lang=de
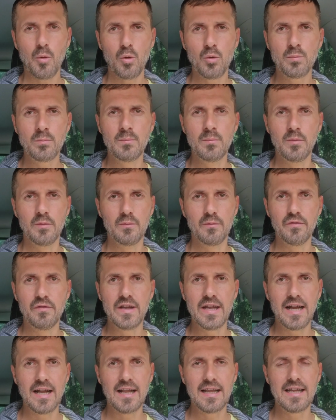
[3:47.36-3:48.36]
um
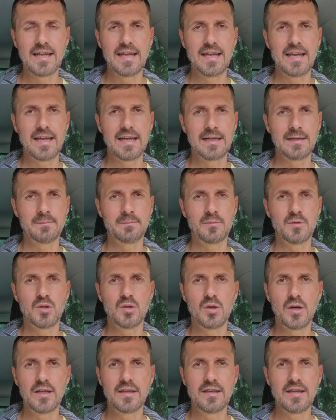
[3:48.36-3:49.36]
wirklich ähm,
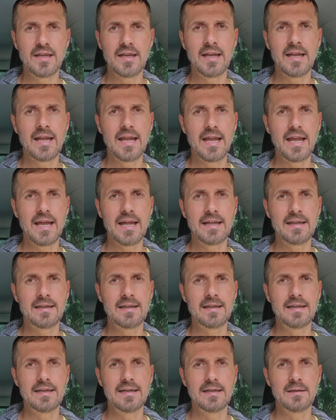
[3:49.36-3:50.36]
dorthin
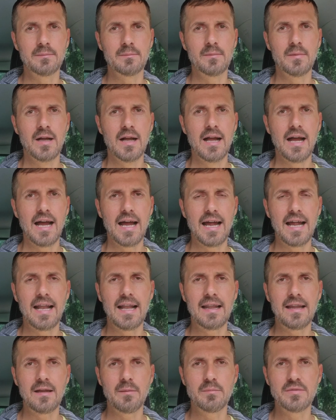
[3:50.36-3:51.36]
gehend ähm,
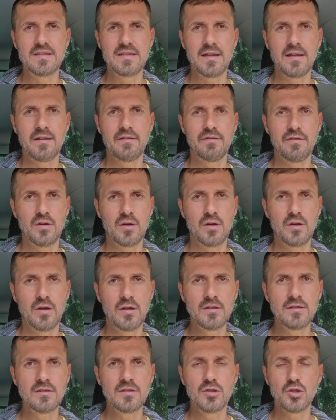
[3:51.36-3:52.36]
heilen im Sinne von
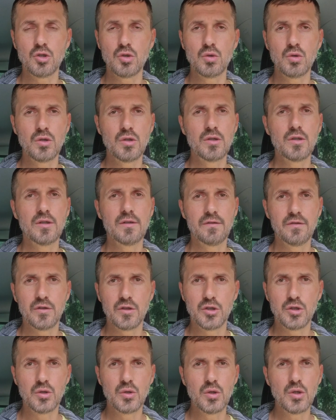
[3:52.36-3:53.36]
ganz Stück für
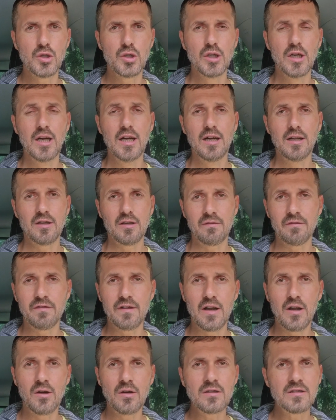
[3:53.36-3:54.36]
Stück, dann
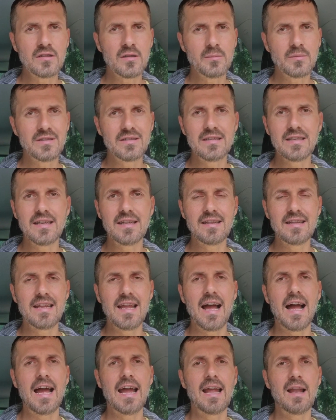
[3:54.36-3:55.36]
verlangsamt sich die
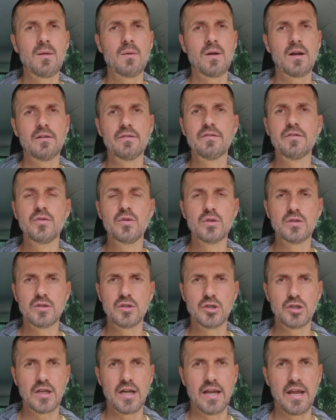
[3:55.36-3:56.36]
Heilung auf
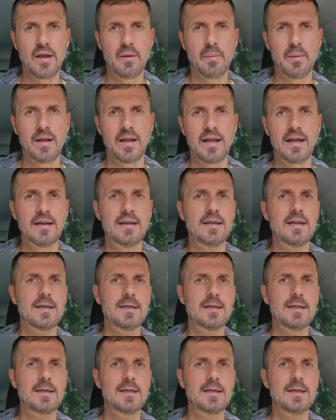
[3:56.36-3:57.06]
physischer Ebene.